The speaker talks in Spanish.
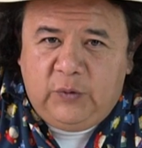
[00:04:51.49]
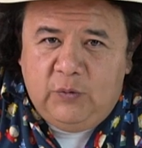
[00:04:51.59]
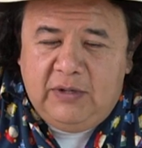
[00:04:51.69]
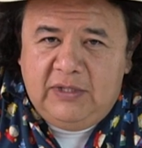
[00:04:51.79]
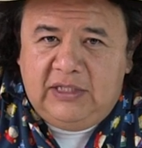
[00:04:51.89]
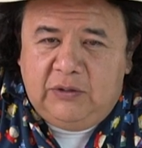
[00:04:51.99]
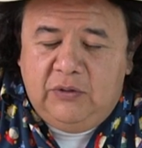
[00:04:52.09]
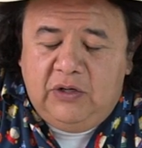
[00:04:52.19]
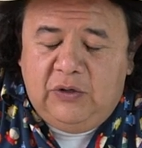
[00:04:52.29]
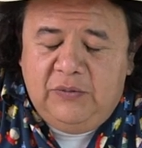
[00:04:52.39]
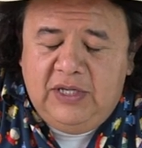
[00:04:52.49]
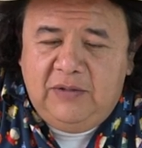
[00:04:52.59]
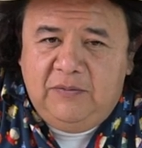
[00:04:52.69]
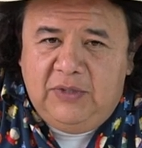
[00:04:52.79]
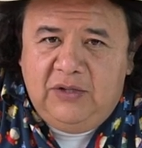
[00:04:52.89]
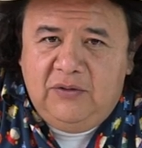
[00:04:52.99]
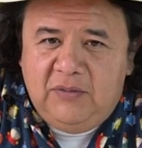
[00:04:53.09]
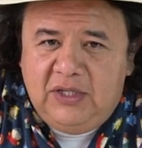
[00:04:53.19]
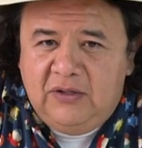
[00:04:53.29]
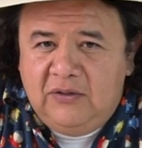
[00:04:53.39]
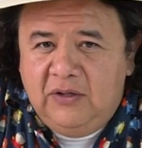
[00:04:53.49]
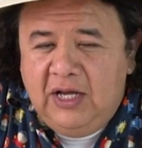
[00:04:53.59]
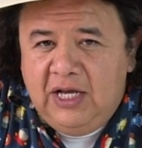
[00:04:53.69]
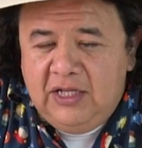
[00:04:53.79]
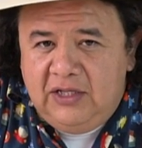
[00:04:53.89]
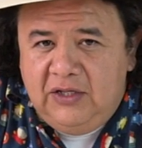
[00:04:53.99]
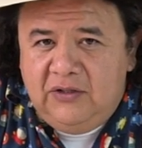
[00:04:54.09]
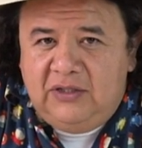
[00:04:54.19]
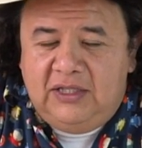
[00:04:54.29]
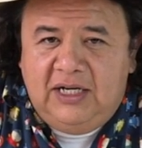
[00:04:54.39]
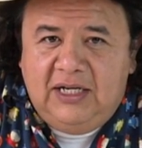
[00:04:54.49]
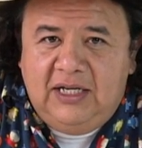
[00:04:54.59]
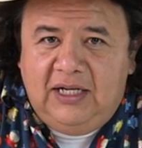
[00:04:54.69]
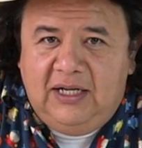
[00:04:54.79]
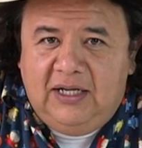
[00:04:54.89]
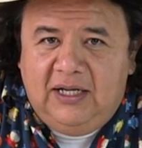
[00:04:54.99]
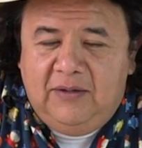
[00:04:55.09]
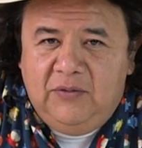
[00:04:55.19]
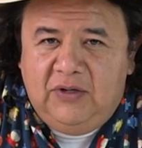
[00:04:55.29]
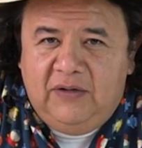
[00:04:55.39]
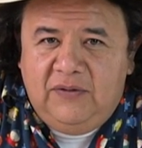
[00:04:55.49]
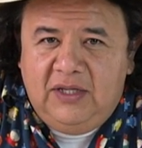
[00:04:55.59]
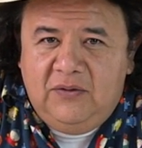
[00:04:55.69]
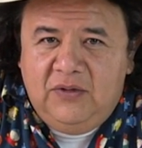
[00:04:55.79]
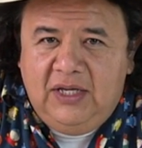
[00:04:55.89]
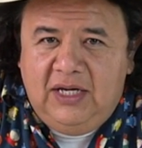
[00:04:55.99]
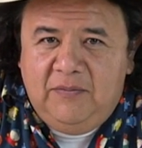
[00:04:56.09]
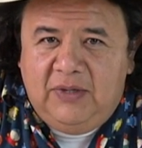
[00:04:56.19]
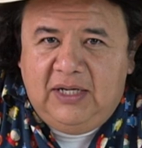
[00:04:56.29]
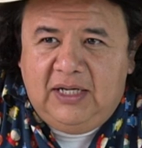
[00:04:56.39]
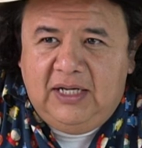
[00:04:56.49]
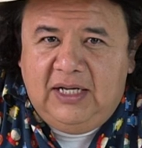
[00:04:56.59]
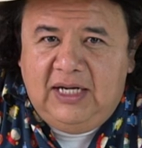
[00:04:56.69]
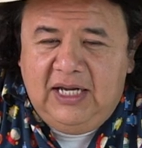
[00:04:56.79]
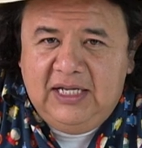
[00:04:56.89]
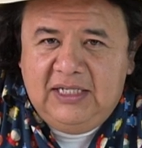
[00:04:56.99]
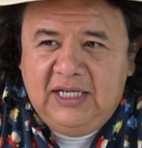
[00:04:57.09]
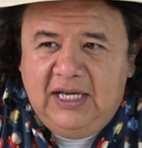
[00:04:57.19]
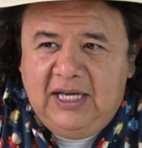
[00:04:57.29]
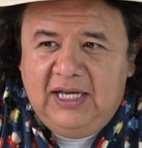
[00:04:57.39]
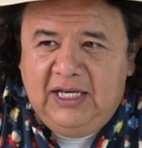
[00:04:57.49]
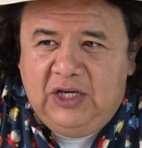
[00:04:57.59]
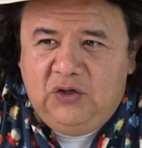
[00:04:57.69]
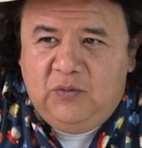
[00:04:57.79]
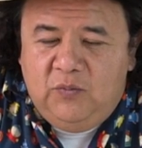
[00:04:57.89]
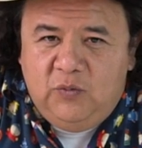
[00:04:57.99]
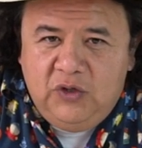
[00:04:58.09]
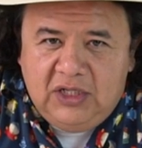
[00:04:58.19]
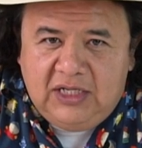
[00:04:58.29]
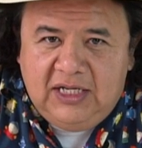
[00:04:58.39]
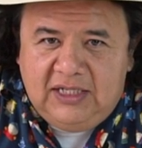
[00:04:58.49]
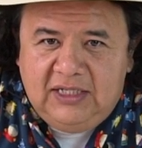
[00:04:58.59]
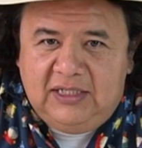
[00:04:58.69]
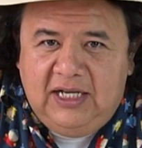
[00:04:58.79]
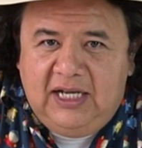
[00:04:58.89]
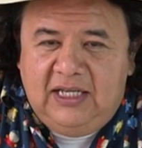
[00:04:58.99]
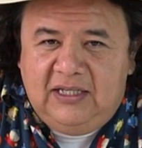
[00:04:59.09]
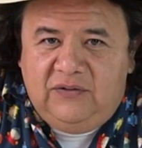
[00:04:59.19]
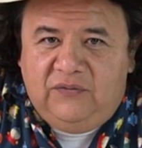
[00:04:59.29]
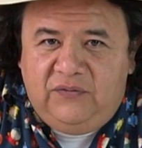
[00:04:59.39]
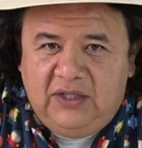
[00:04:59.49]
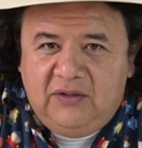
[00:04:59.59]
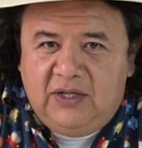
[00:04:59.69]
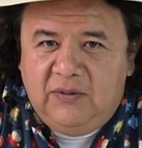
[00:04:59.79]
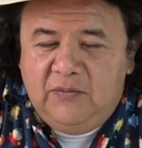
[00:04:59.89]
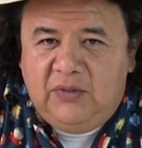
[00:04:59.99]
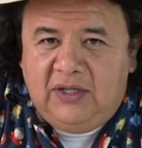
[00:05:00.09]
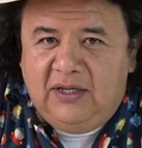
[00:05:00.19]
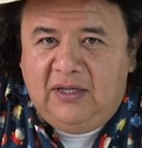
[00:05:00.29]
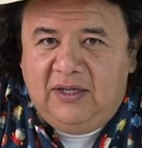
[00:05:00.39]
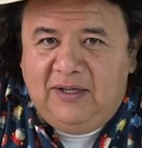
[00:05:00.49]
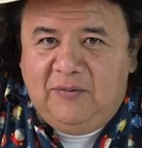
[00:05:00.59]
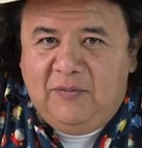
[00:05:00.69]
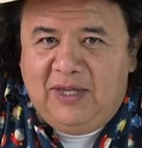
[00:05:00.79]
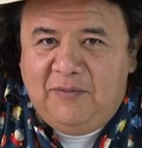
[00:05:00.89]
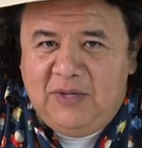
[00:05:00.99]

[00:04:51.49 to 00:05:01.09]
una vez que se curó el COVID, vino y me dijo, Tío, te traje la biografía de Woody Allen para que la leas. Y yo, muchas gracias, déjala desinfecto, cabrón, porque me da